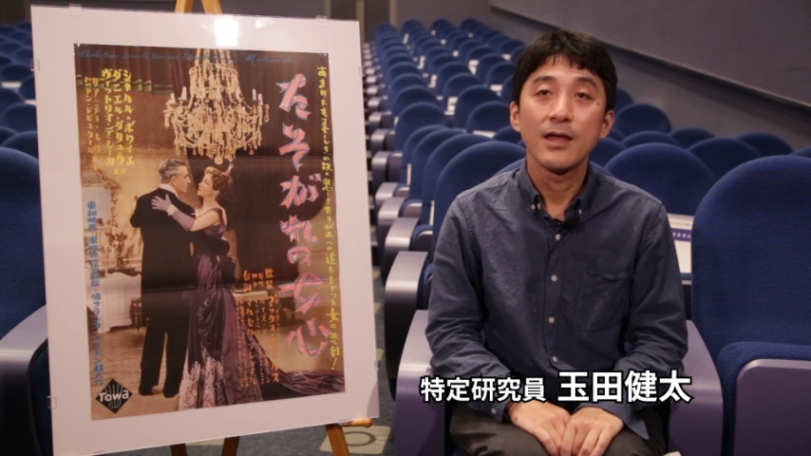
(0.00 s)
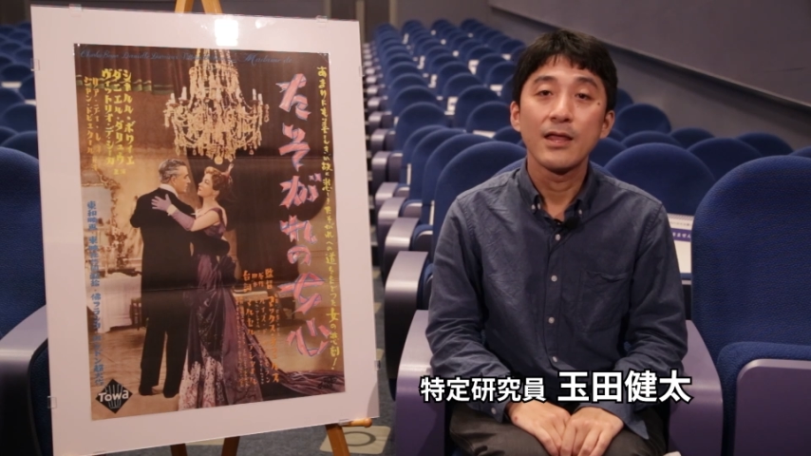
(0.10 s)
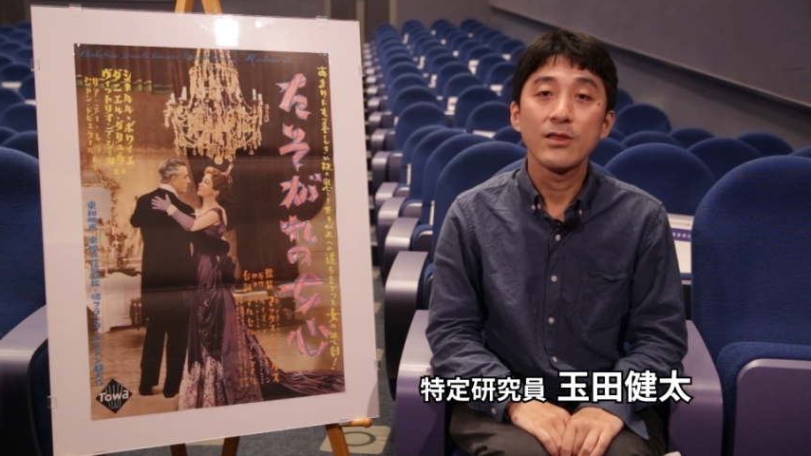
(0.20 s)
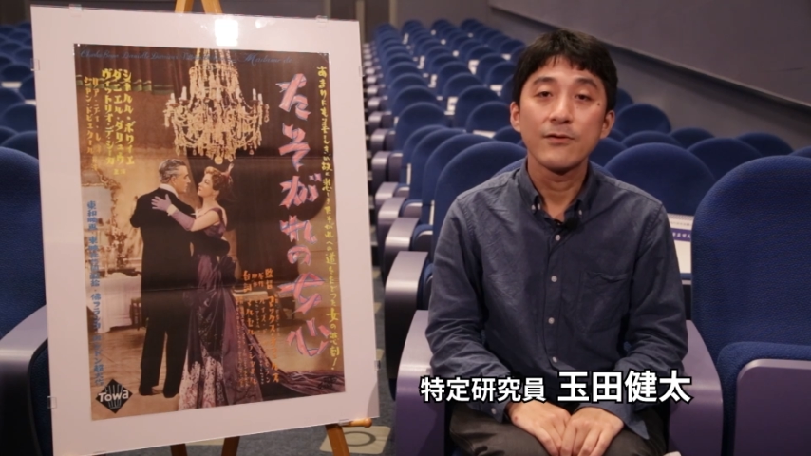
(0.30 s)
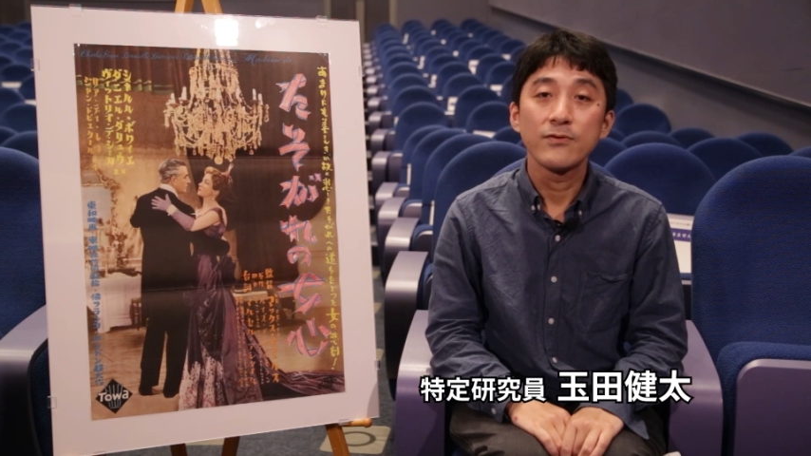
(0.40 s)

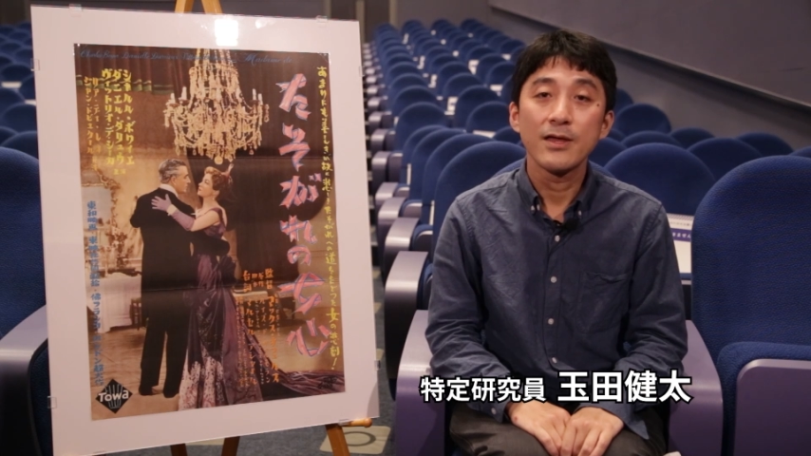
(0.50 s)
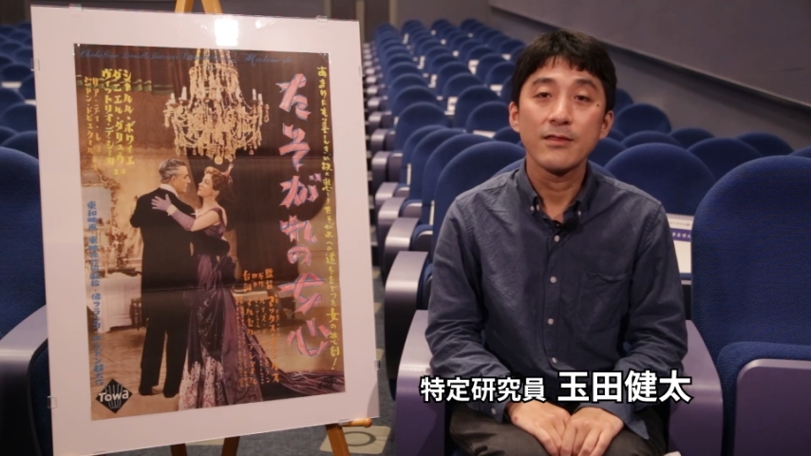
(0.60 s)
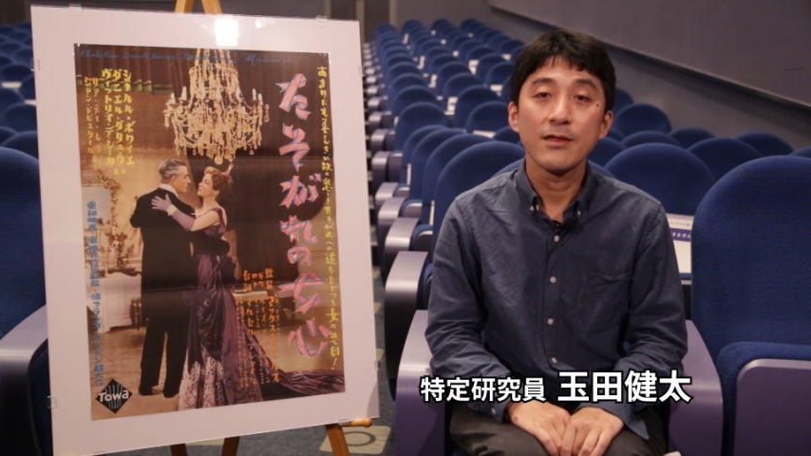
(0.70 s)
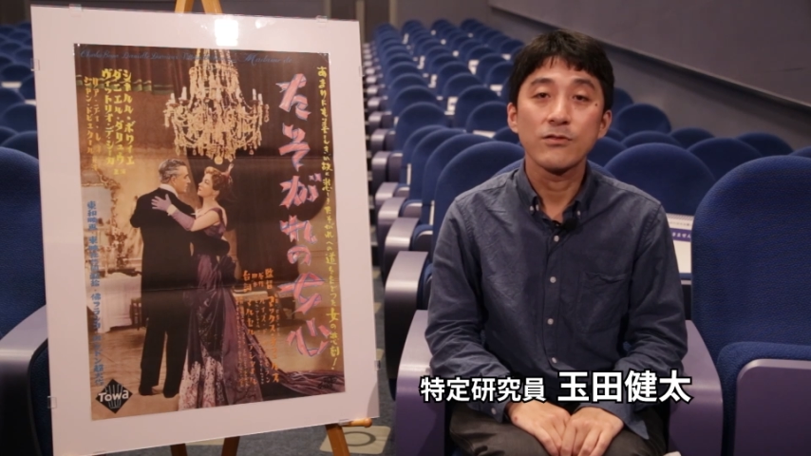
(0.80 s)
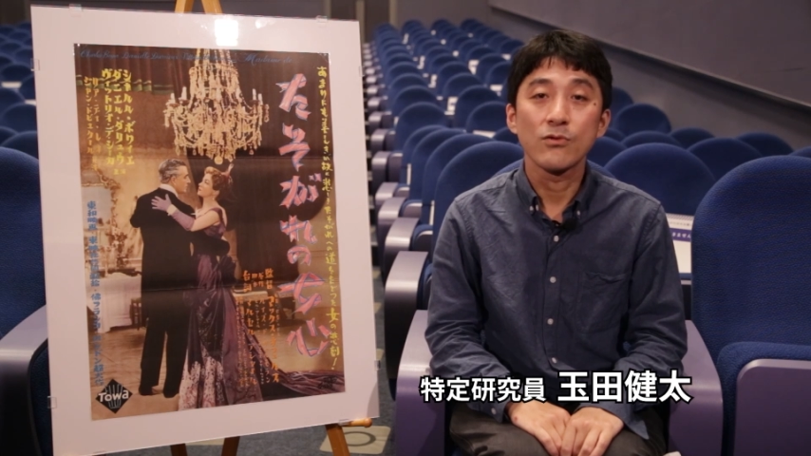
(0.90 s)

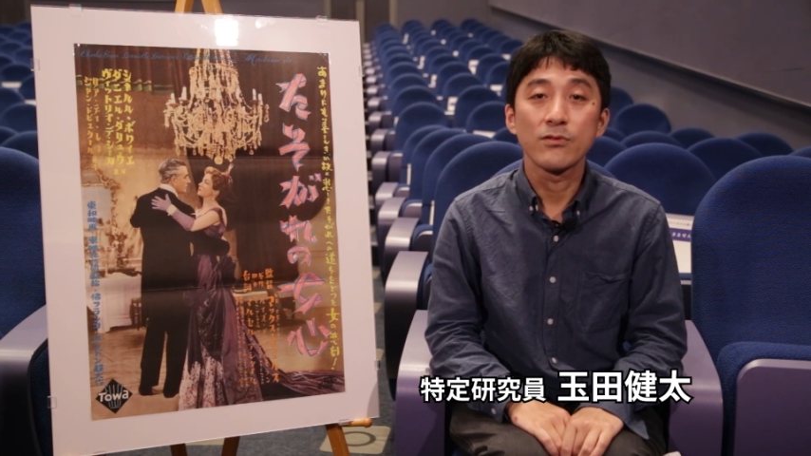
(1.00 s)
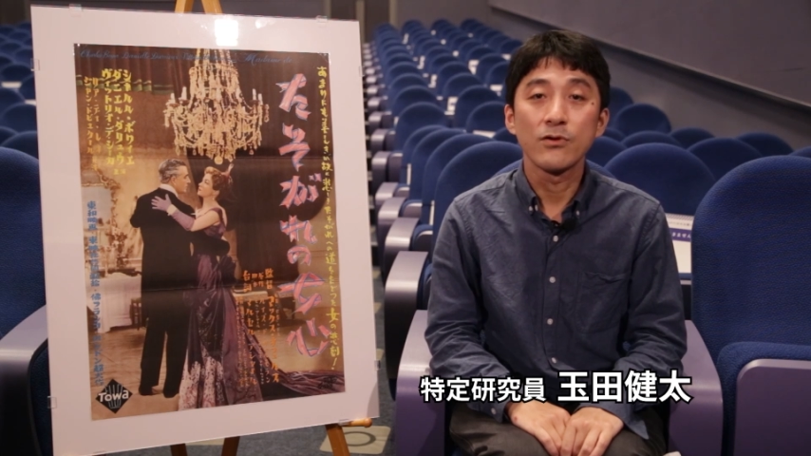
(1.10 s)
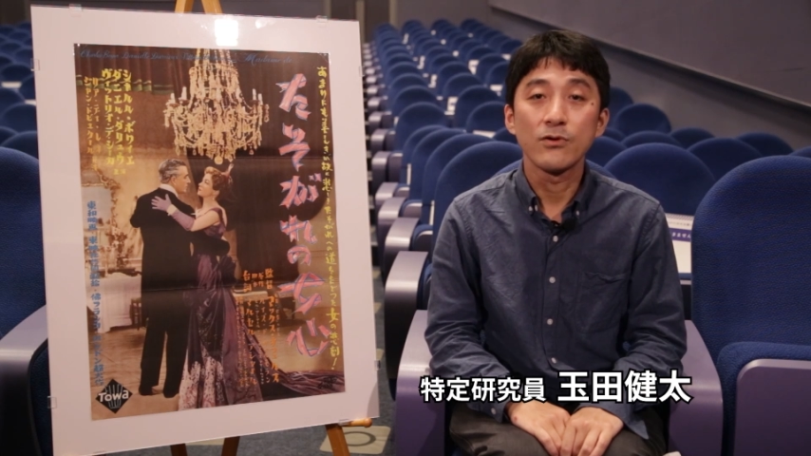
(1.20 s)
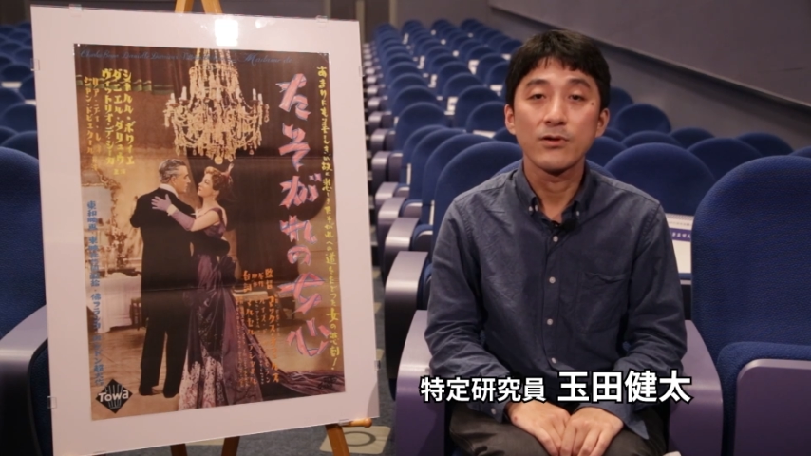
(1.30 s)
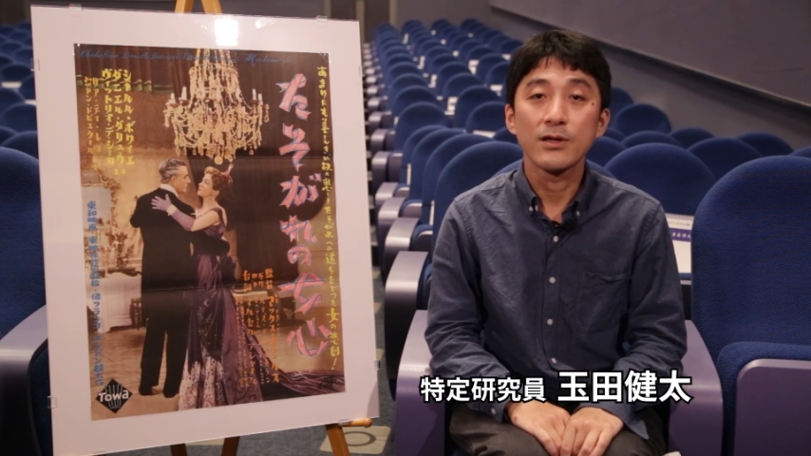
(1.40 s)
NFAJ 所
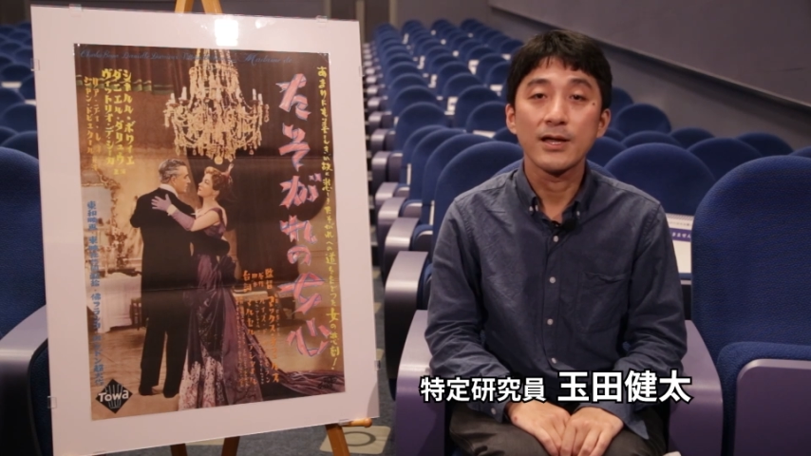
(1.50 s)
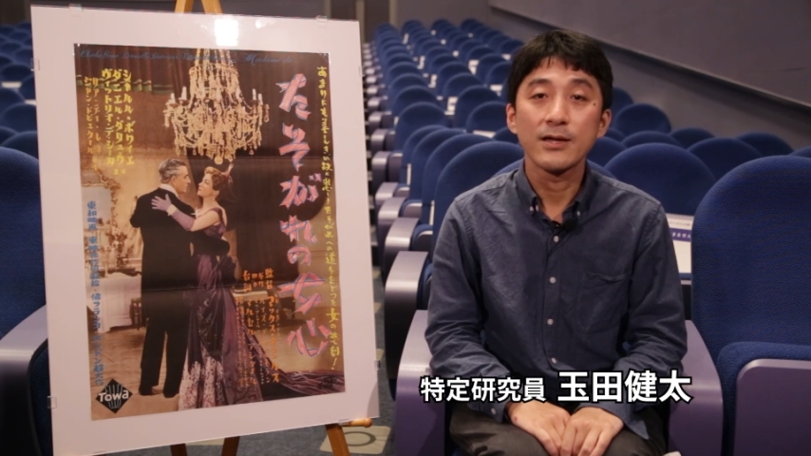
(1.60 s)
蔵